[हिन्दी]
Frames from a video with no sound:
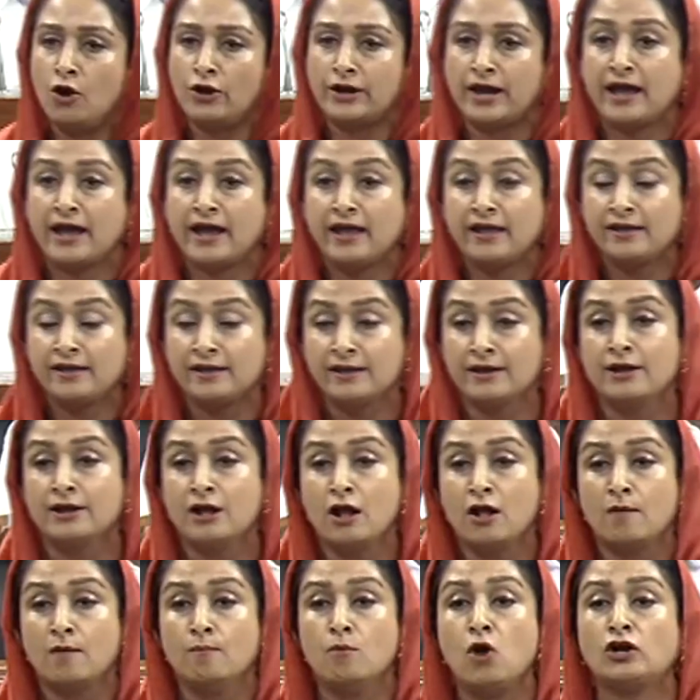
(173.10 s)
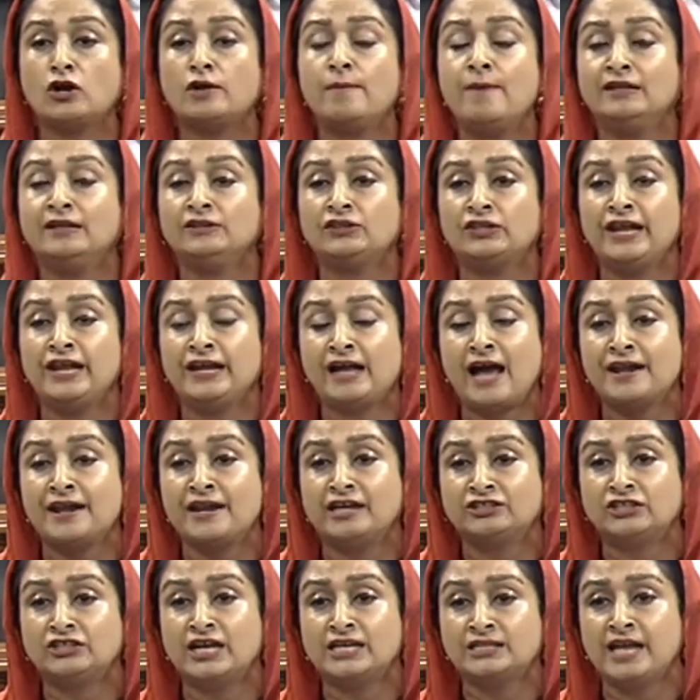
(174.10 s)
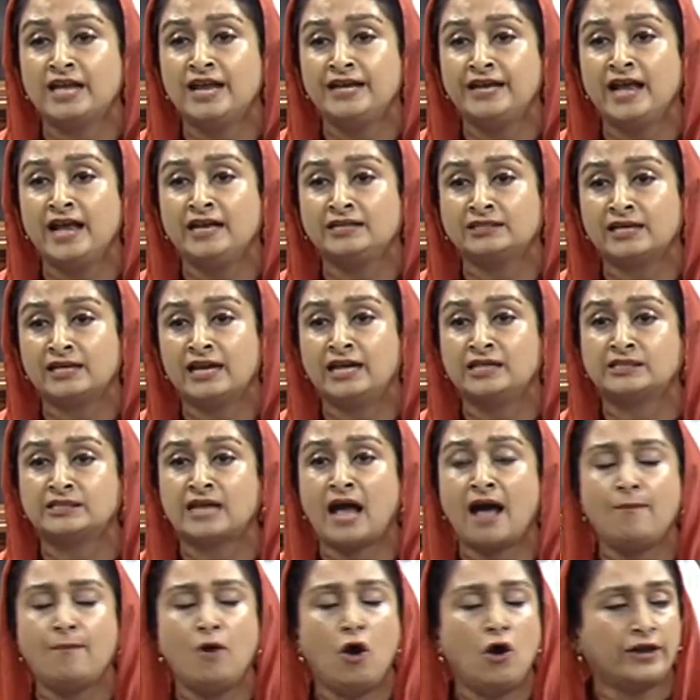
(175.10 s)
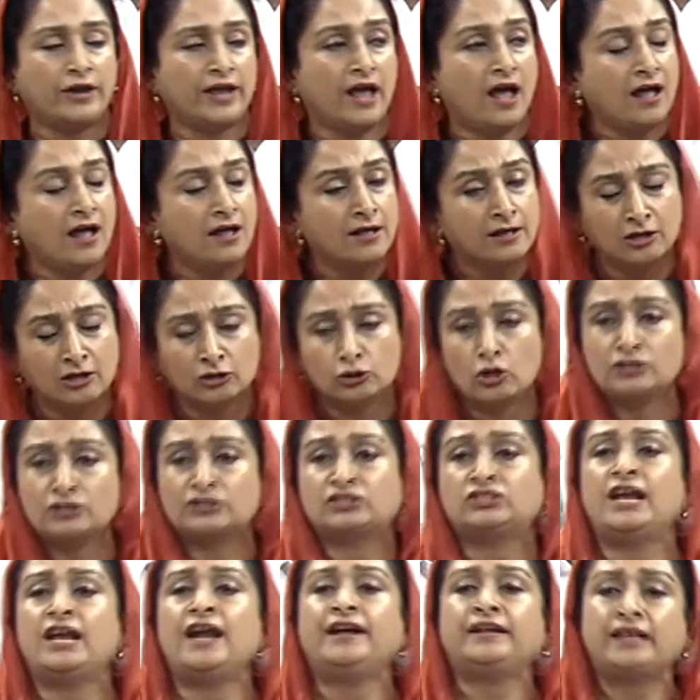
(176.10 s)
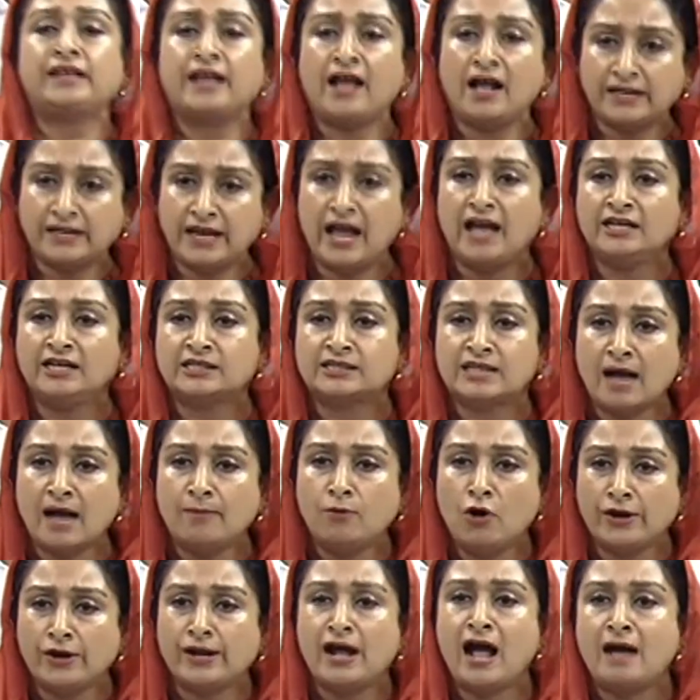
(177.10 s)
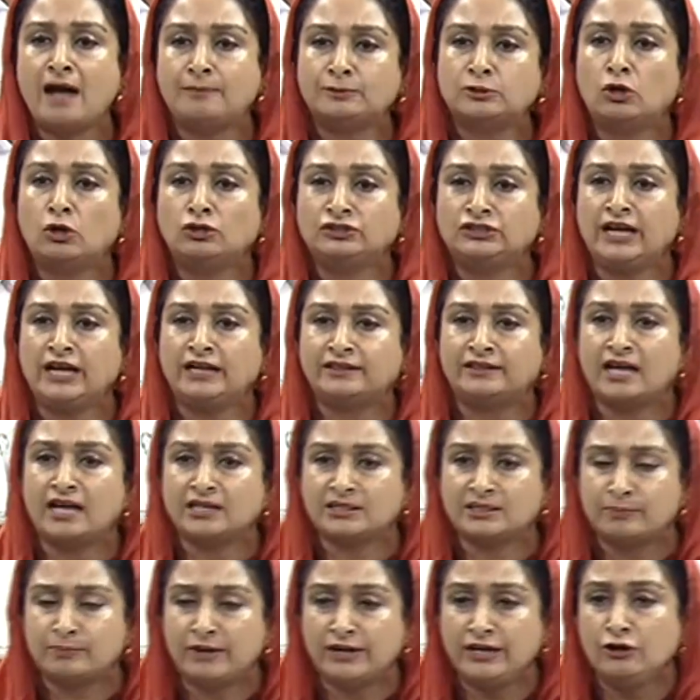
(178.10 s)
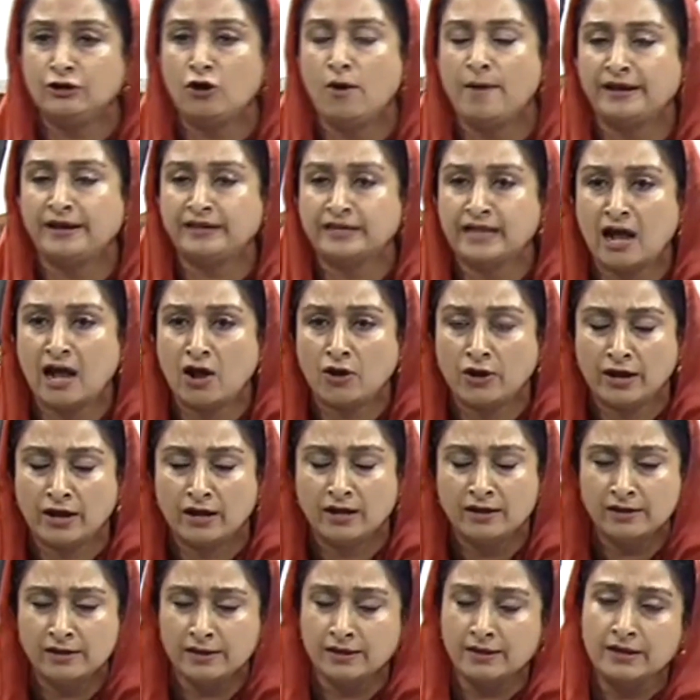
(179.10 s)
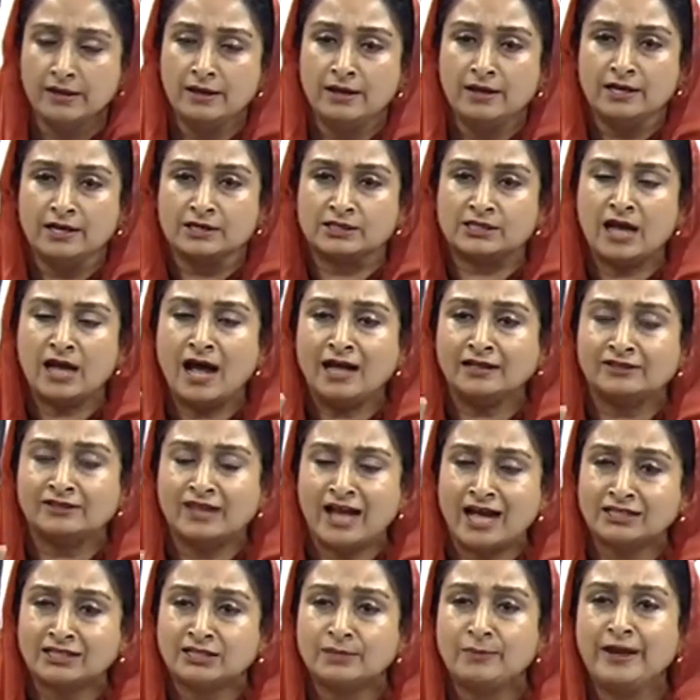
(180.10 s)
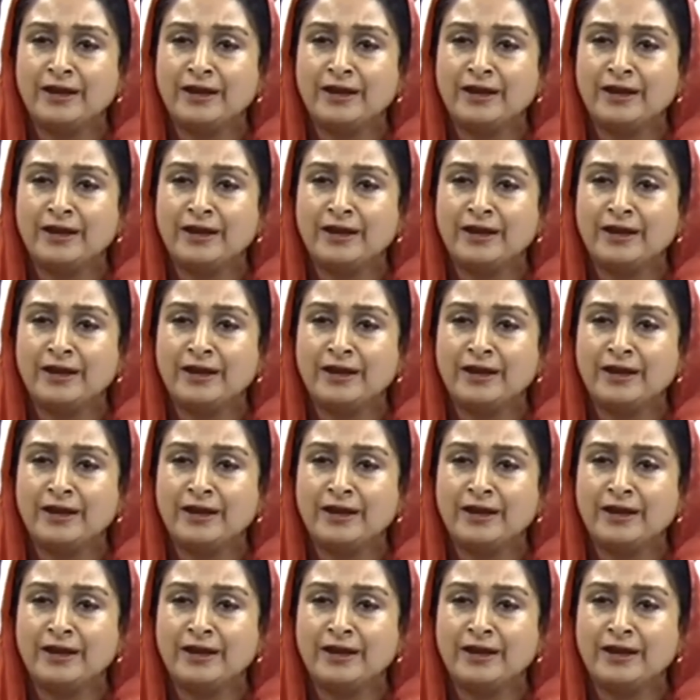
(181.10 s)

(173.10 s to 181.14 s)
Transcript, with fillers: हो रहा है मुख्यमंत्री का नशे से ये हिसाब हो गया तो स्टेट क्या क्या हिसाब होएगा आप सोचिए दस महीनों में क्या होया सर दस